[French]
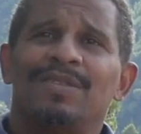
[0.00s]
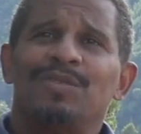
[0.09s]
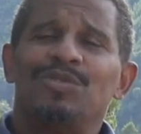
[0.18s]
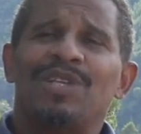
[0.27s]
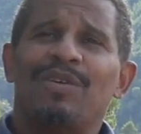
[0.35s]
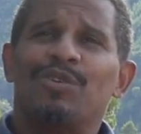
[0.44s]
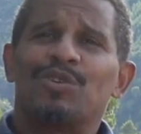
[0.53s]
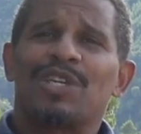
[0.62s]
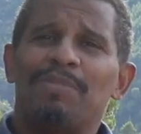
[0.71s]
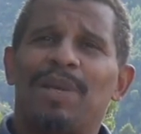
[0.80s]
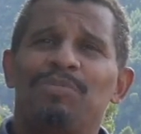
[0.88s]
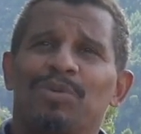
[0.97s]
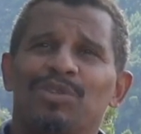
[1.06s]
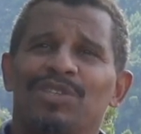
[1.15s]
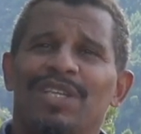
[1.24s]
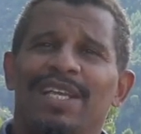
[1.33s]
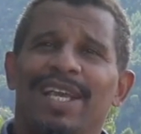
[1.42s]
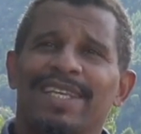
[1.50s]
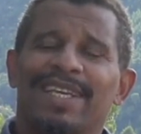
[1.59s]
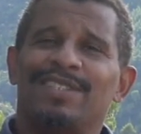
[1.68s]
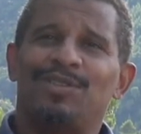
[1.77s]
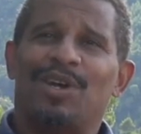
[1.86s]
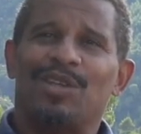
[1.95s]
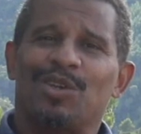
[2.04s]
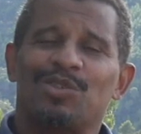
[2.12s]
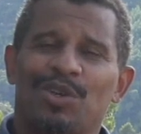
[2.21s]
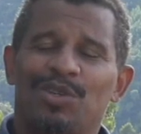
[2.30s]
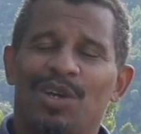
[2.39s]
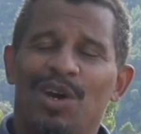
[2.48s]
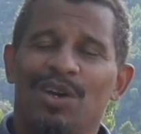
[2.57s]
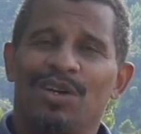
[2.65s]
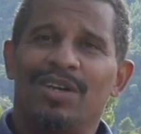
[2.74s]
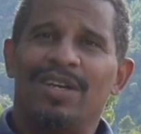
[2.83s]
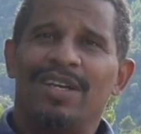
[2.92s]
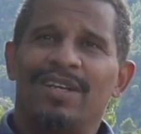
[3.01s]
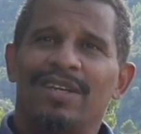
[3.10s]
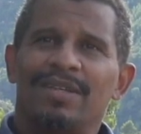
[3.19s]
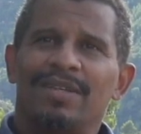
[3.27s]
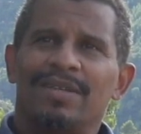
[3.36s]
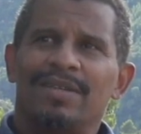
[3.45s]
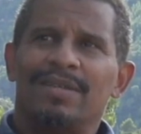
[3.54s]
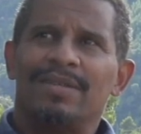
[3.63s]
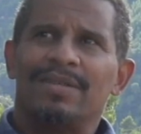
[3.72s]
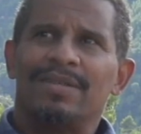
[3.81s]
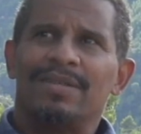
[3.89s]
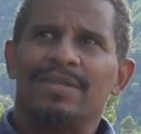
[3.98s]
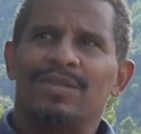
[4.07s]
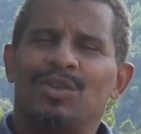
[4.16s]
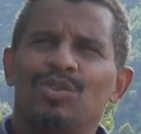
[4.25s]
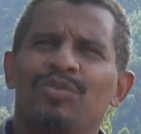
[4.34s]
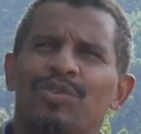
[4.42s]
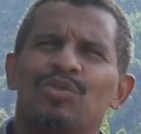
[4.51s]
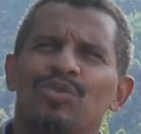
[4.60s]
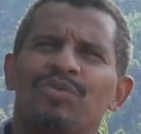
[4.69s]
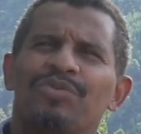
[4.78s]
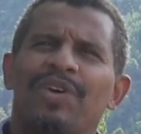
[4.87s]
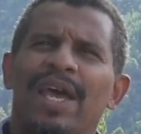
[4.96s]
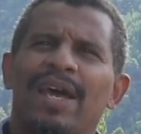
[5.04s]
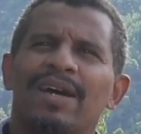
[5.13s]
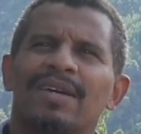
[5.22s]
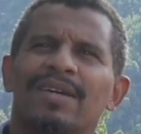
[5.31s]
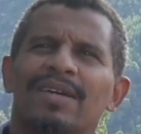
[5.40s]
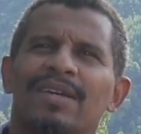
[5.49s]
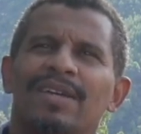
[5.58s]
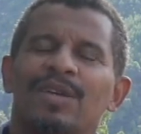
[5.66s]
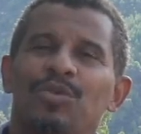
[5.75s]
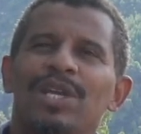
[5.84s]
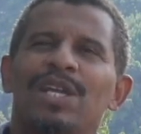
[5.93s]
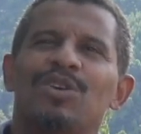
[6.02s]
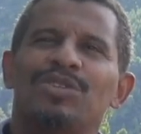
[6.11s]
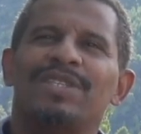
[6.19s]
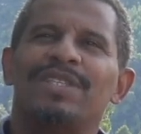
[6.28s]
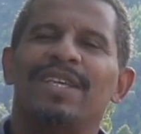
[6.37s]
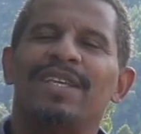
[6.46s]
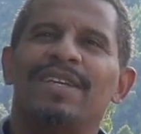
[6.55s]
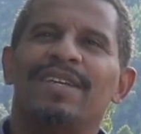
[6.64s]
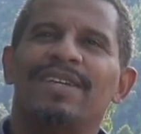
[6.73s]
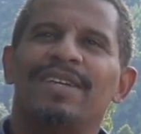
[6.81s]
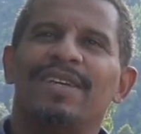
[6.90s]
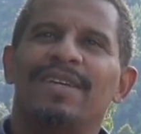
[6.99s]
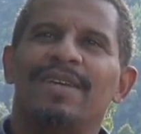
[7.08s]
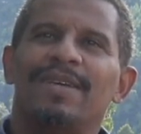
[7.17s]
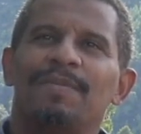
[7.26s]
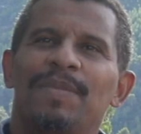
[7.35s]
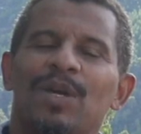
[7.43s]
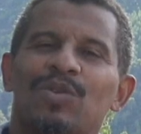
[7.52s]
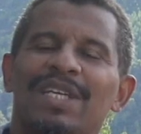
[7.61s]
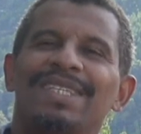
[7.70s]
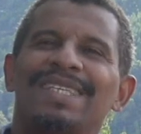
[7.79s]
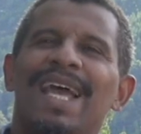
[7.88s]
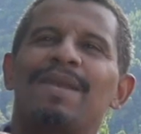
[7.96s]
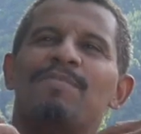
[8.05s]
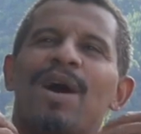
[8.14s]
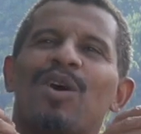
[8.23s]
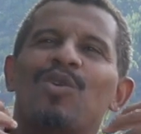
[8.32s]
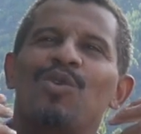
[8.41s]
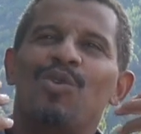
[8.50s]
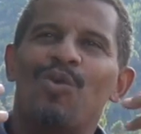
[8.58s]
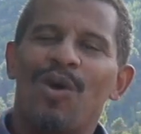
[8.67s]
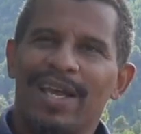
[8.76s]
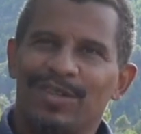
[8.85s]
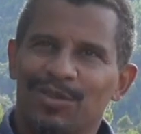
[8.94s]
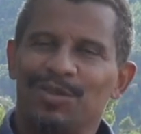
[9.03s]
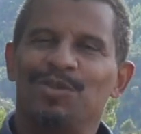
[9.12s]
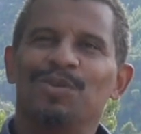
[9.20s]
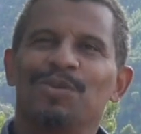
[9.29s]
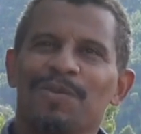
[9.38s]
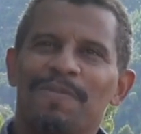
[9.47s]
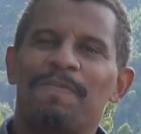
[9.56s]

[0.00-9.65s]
nous n'avons jamais posé la question à notre corps, que devons-nous faire Lui le sait. Mais on est tellement loin de nous